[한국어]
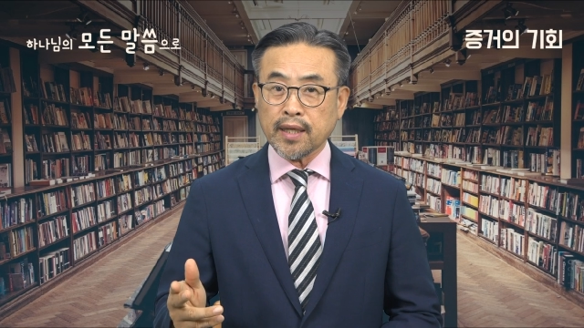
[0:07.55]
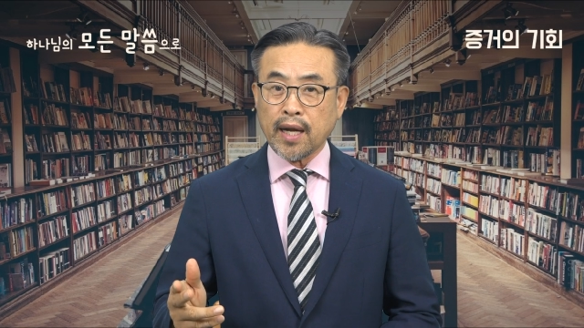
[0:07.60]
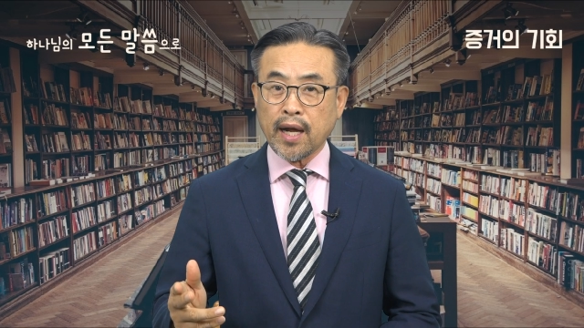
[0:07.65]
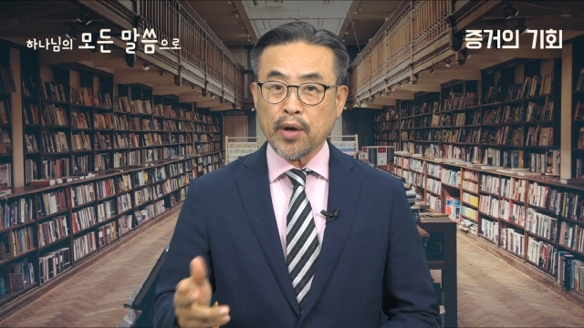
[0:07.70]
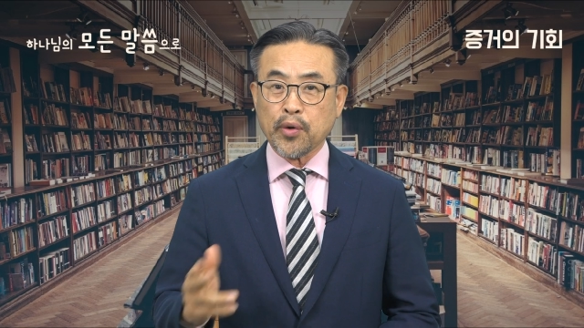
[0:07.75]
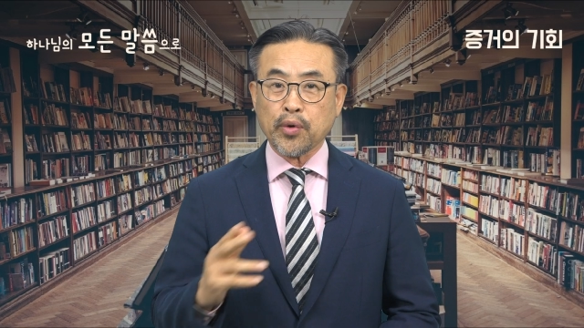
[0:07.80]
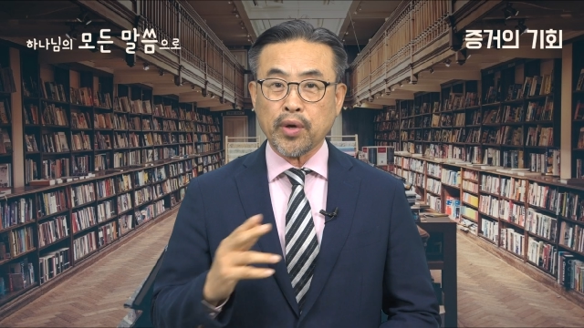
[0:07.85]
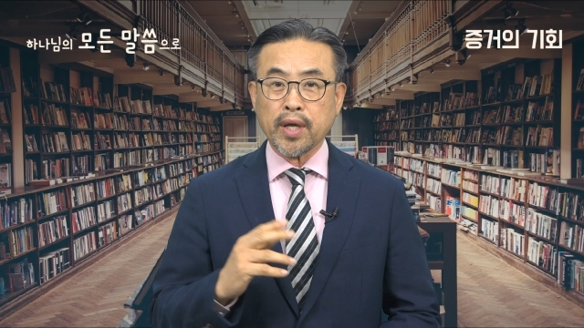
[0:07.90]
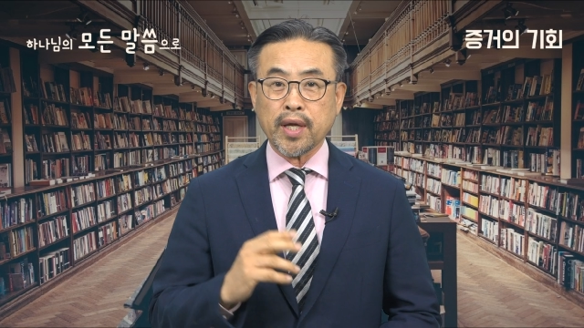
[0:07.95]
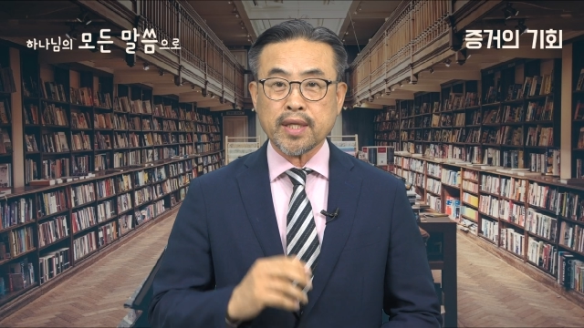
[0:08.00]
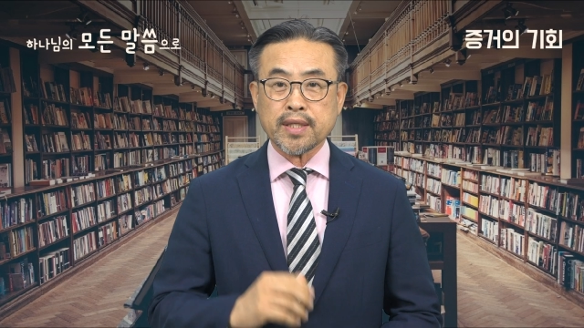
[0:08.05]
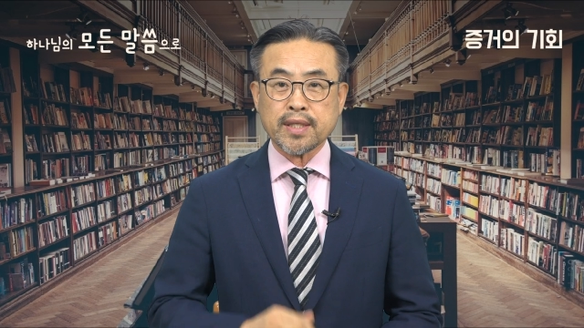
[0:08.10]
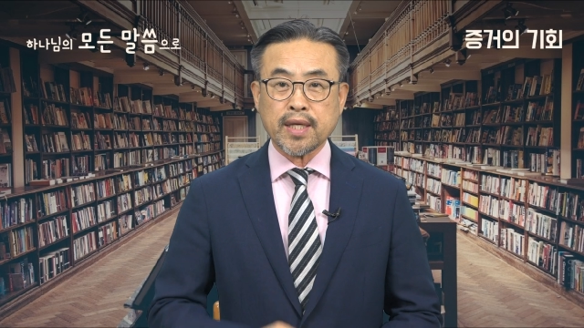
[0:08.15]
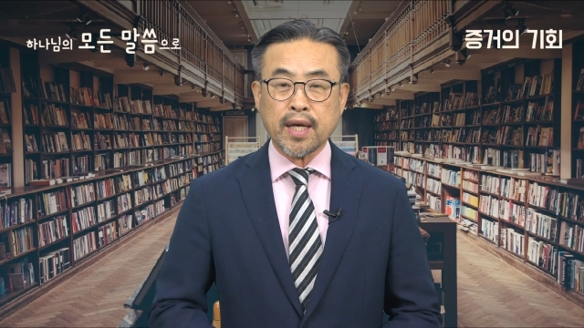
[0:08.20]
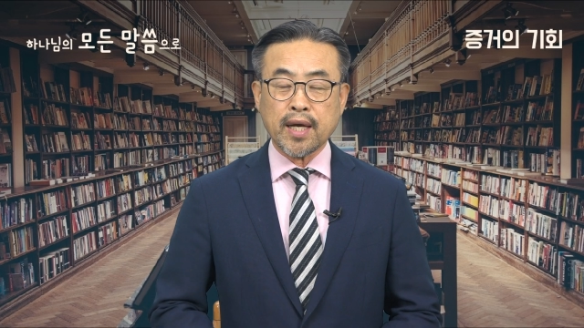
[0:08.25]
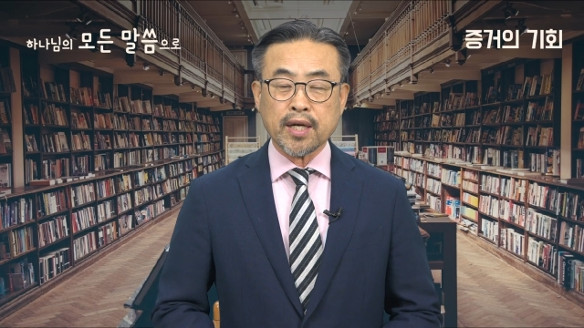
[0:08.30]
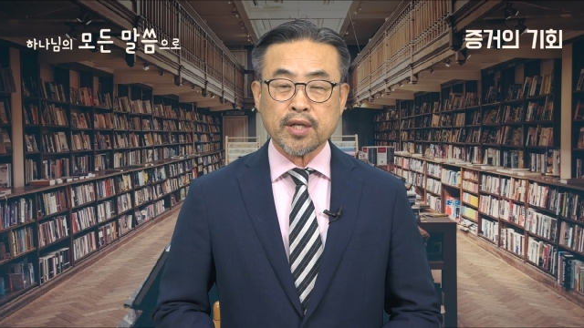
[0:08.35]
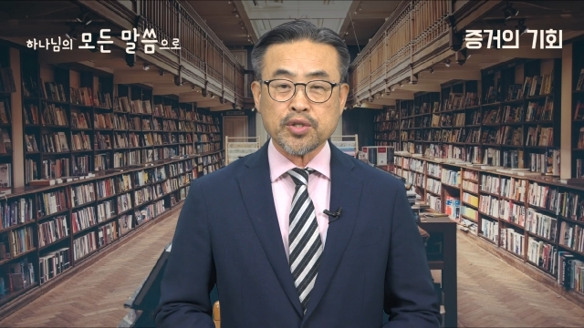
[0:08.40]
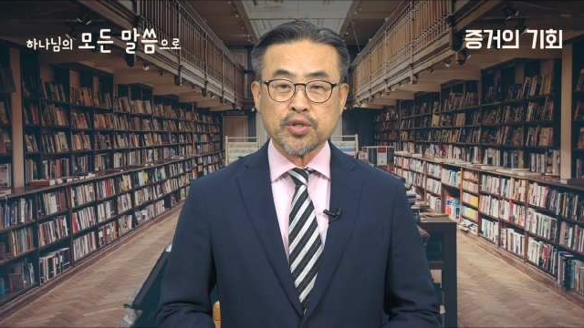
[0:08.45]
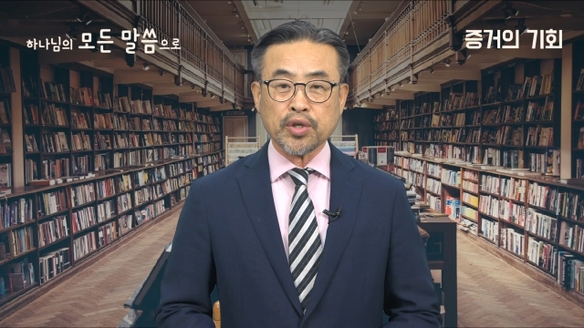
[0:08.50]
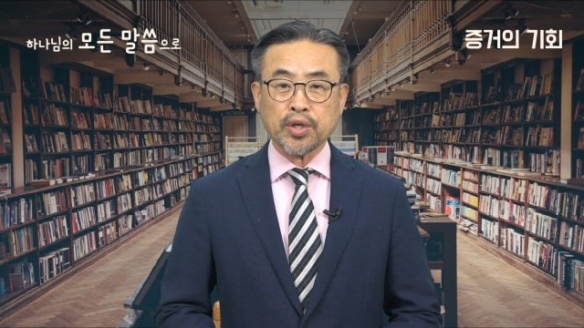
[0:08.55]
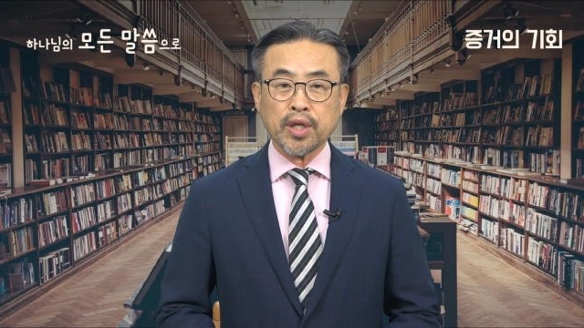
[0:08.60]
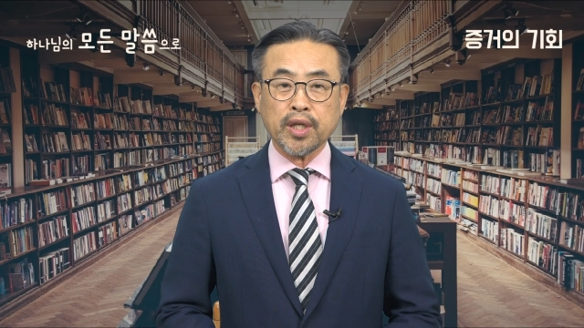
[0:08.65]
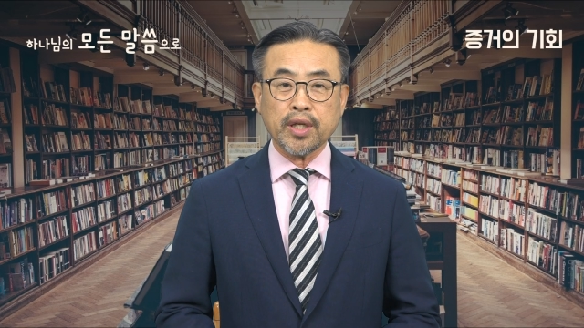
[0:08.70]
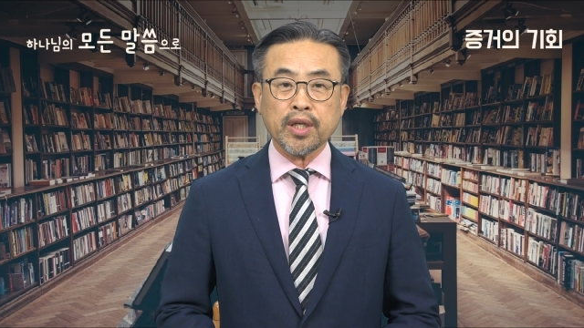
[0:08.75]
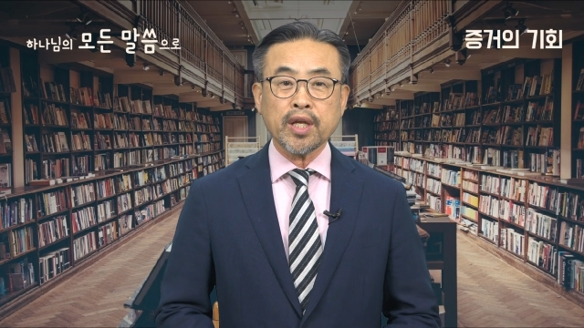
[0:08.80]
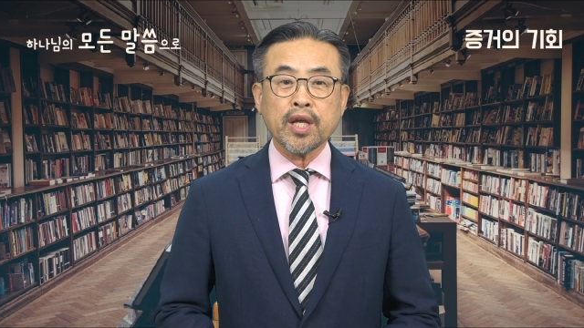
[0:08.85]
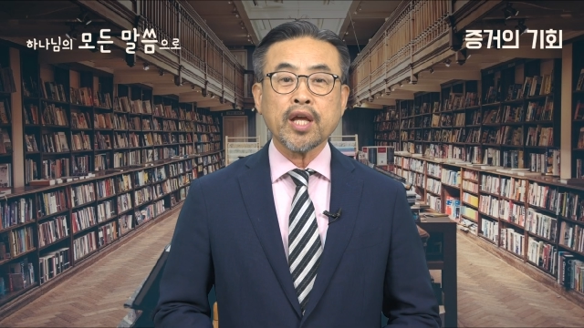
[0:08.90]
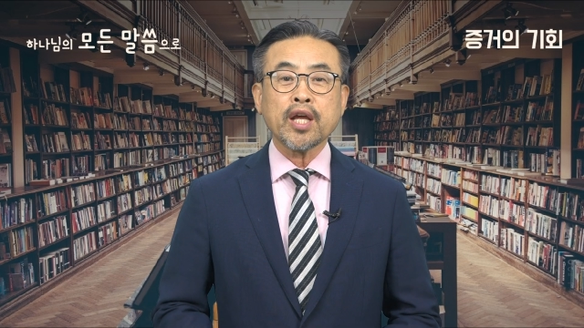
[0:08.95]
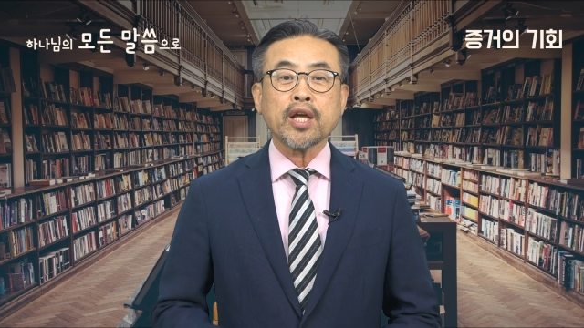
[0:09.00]
학과에 재학
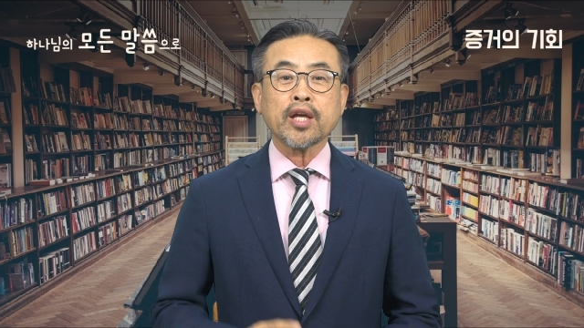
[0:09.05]
중인